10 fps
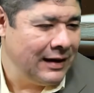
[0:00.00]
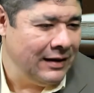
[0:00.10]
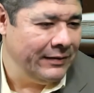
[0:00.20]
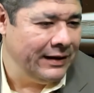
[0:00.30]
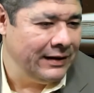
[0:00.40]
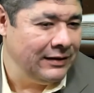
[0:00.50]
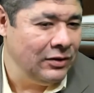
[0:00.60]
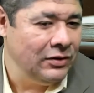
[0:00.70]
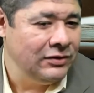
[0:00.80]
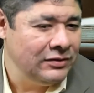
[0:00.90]
A ver,
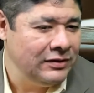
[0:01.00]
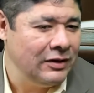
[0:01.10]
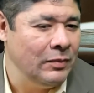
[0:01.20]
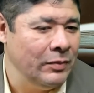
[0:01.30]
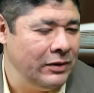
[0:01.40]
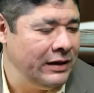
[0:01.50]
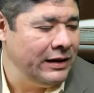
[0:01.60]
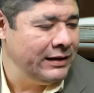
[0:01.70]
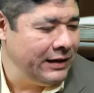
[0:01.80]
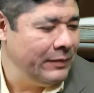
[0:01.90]
Dios se compone
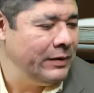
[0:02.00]
de tres